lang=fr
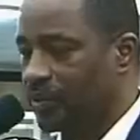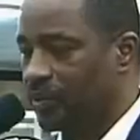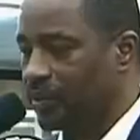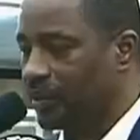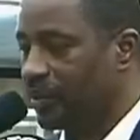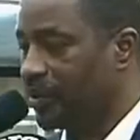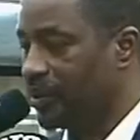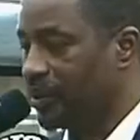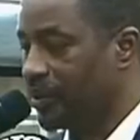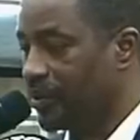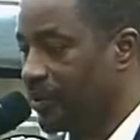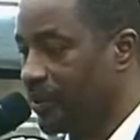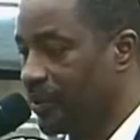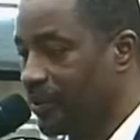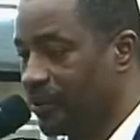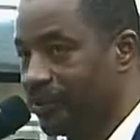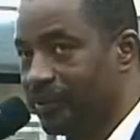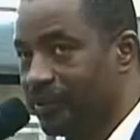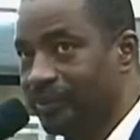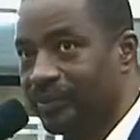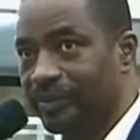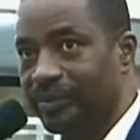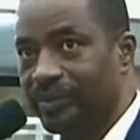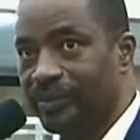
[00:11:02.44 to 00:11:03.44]
je vais,
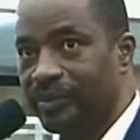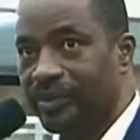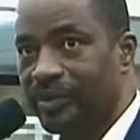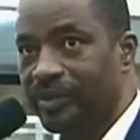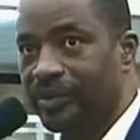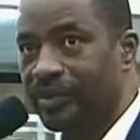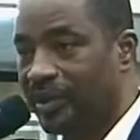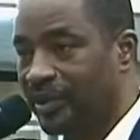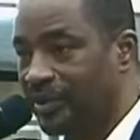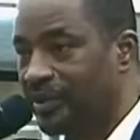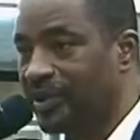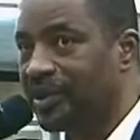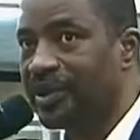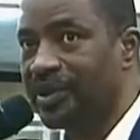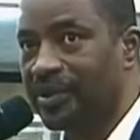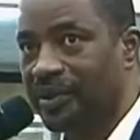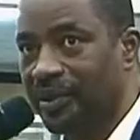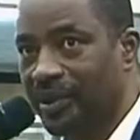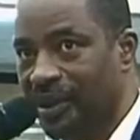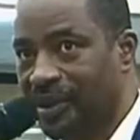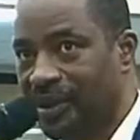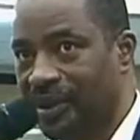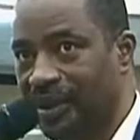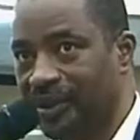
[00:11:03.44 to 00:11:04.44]
je revenir sur
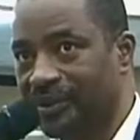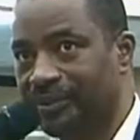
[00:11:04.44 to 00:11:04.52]
la scène.